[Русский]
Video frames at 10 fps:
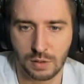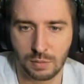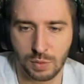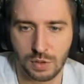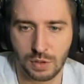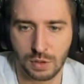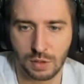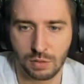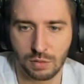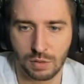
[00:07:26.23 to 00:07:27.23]
обычные
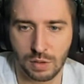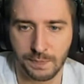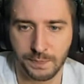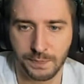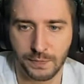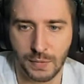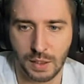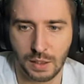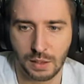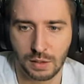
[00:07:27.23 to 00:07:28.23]
герои.
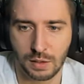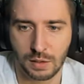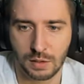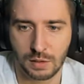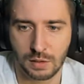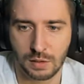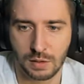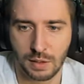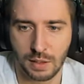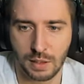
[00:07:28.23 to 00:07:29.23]

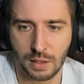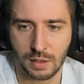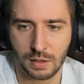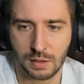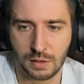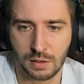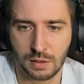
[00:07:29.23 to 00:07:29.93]
Так.